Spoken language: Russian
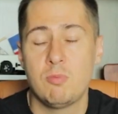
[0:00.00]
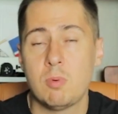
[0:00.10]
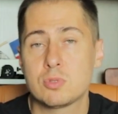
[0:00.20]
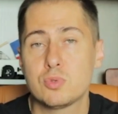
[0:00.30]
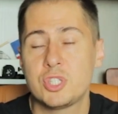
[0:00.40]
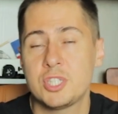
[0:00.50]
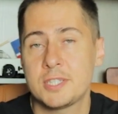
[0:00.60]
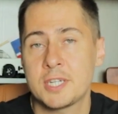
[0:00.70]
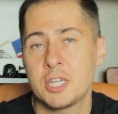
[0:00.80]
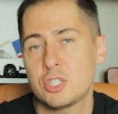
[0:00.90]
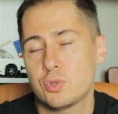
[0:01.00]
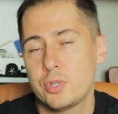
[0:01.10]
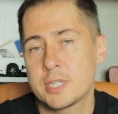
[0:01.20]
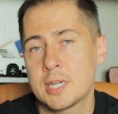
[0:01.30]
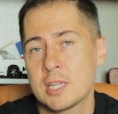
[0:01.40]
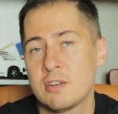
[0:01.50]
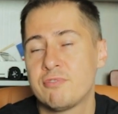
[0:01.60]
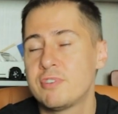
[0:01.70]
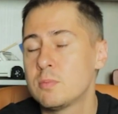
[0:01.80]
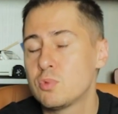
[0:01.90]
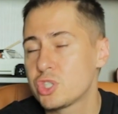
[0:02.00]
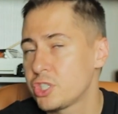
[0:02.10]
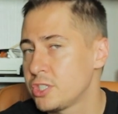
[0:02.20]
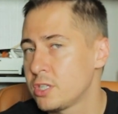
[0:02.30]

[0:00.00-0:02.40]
любом случае, есть такая история, когда вы можете